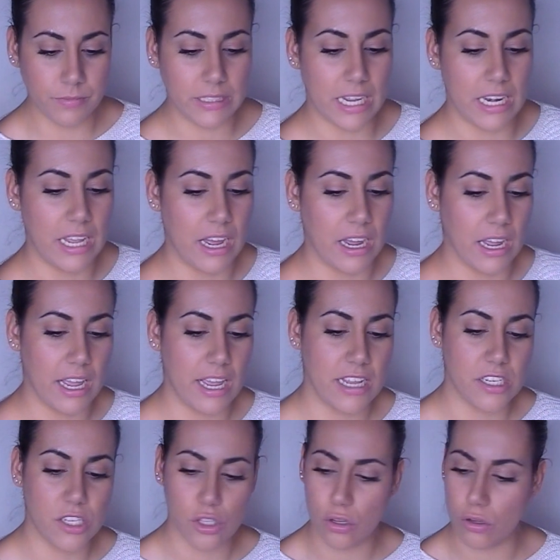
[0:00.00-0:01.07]
Serían
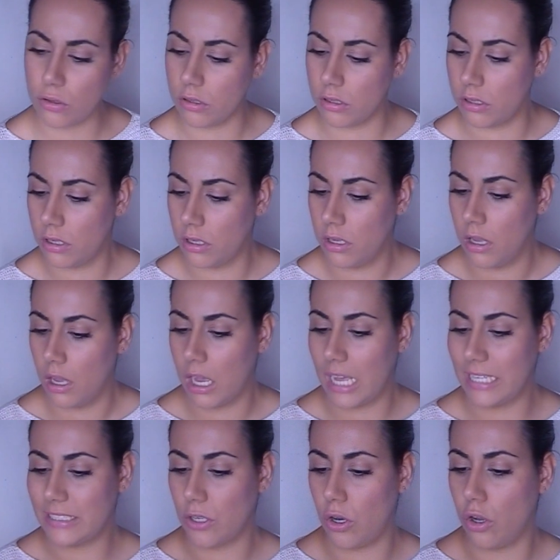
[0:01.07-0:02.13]
estos,
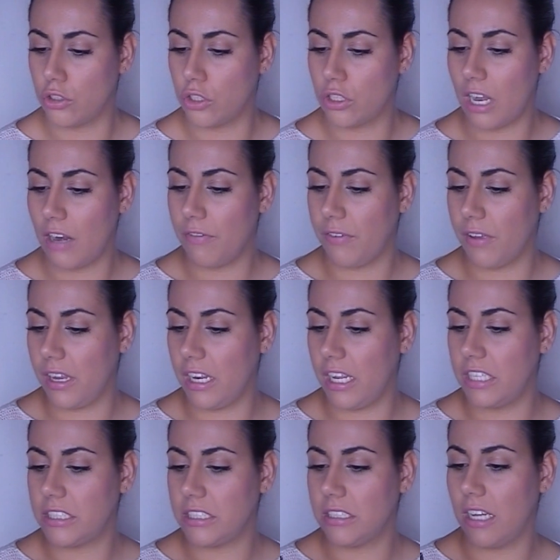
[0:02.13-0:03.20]
que son los Total
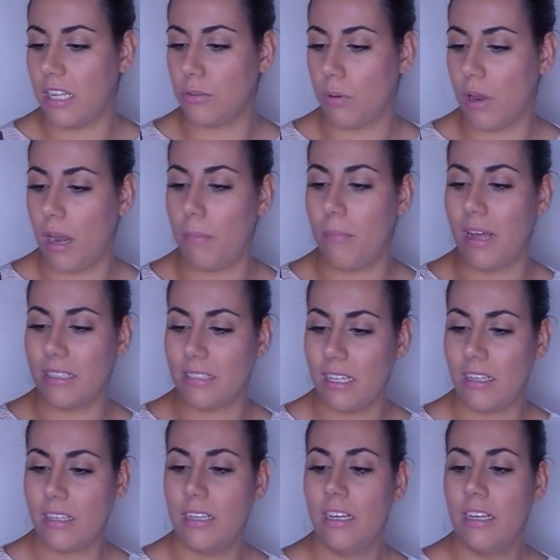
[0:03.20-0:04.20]
Finish Natural Mate